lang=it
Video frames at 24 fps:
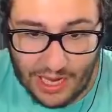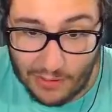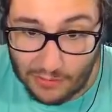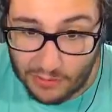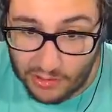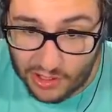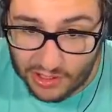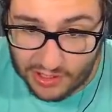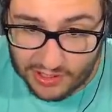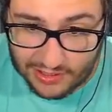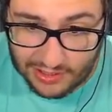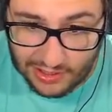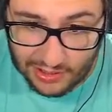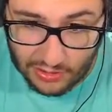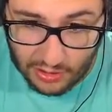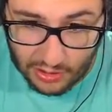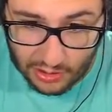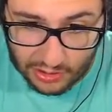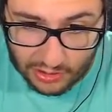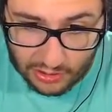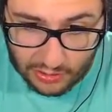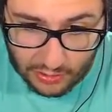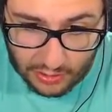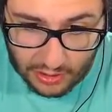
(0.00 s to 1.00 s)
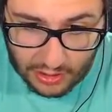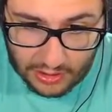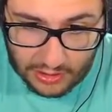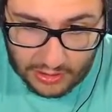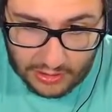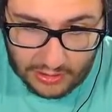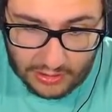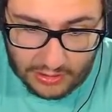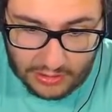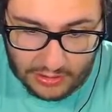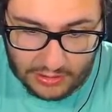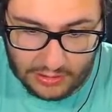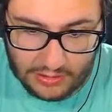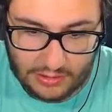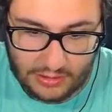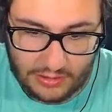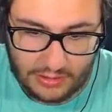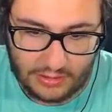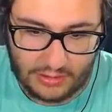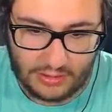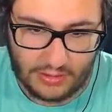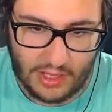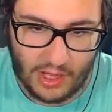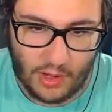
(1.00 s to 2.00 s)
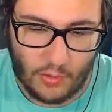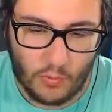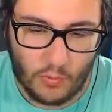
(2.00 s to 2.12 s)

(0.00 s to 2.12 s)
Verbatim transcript: macchina per... Eh? È un